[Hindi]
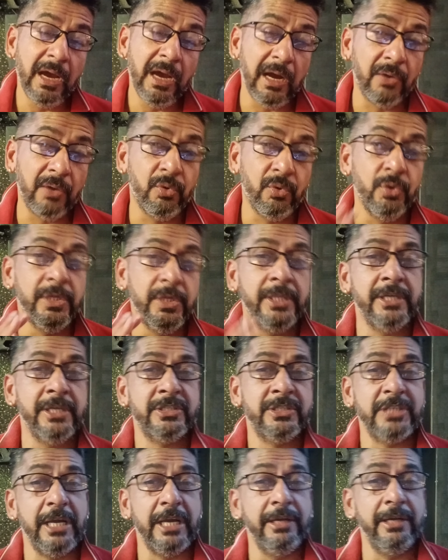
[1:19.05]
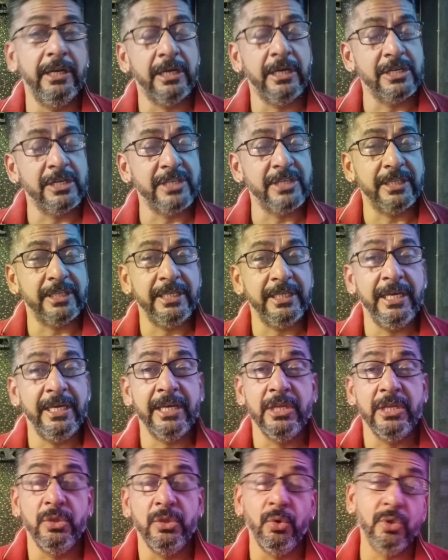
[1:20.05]
आप खुद अंडरस्टैंड कर सकते हैं यार
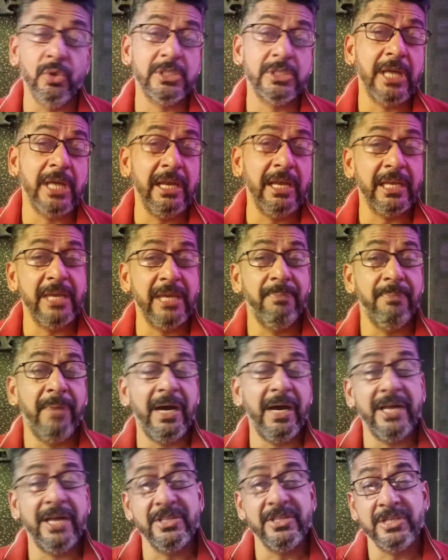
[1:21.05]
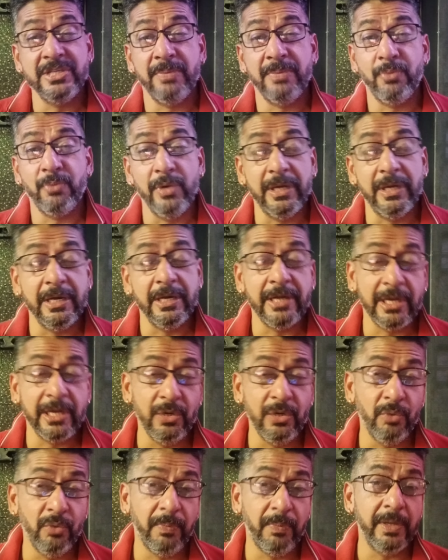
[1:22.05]
कि दो साल के बाद जब कोई कंट्री
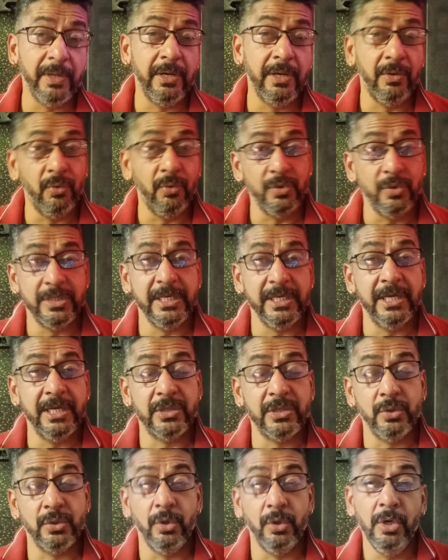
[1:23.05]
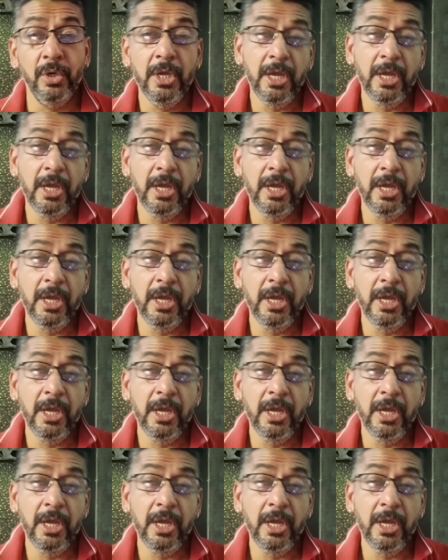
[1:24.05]
ओपन होती है तो